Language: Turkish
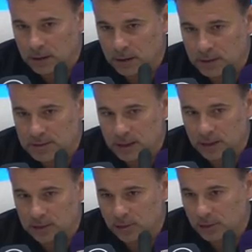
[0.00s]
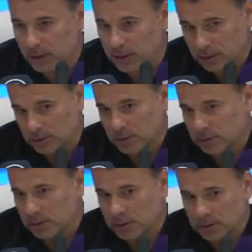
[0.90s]
And second, okay,
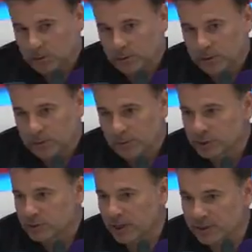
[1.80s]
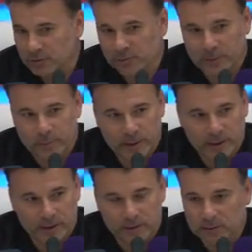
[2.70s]
we, we try to
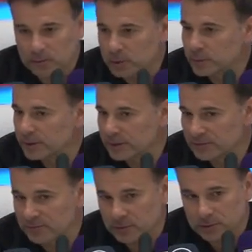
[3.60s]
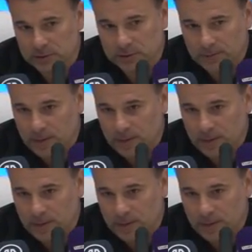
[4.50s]
prepare uh, what we need for the